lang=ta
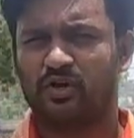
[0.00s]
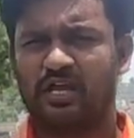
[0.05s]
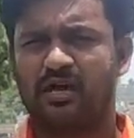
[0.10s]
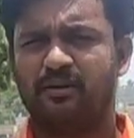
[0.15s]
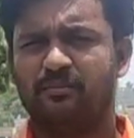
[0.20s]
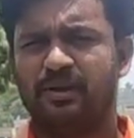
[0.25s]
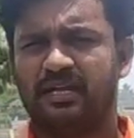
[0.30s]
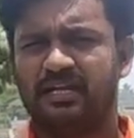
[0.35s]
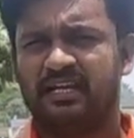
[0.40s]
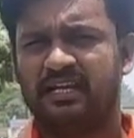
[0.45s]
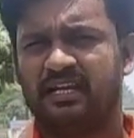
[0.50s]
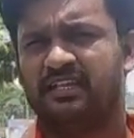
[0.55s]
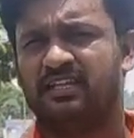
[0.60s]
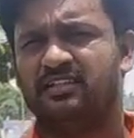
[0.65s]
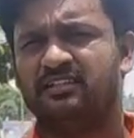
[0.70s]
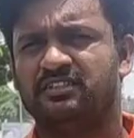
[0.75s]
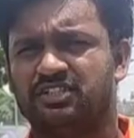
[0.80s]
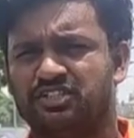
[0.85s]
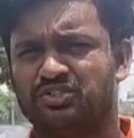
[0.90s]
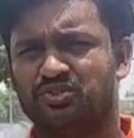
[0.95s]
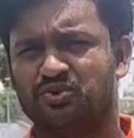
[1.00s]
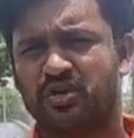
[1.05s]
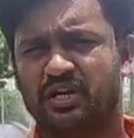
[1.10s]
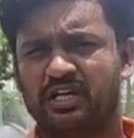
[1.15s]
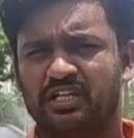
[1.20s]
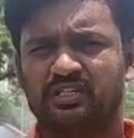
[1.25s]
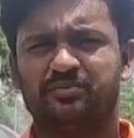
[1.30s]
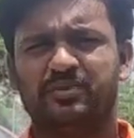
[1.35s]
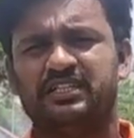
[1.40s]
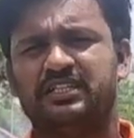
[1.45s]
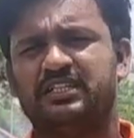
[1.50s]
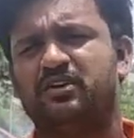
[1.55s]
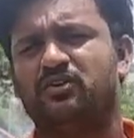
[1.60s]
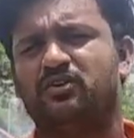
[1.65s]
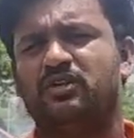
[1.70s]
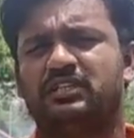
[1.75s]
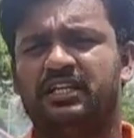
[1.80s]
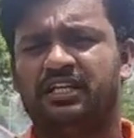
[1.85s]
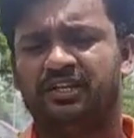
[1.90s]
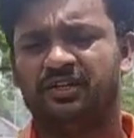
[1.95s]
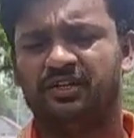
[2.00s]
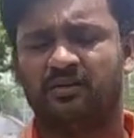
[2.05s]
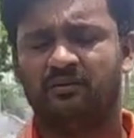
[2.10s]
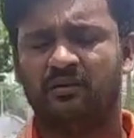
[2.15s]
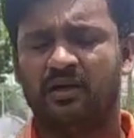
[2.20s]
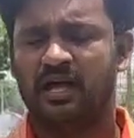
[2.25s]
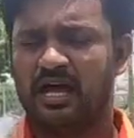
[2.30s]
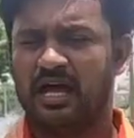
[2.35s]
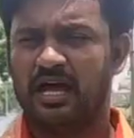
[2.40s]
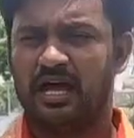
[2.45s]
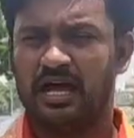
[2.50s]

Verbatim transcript: கொக்கராம்பேட்டை அதாவது திருச்செங்கோட்டிலேருந்து பார்த்திங்கன்னா உங்களுக்கு தெரியும்